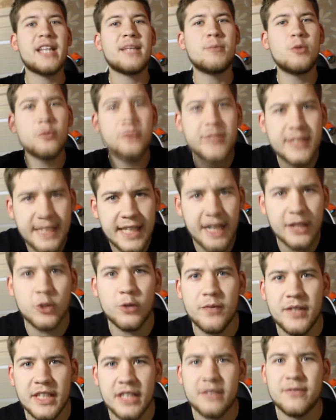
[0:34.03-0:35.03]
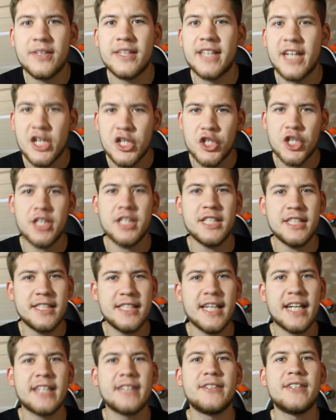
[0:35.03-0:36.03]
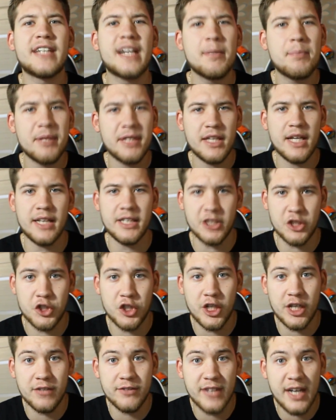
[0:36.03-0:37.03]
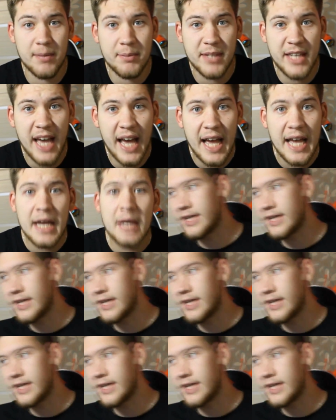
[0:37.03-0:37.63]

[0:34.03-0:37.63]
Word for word: Поэтому все, кто видит в отражении зеркала капитана Джека Воробья,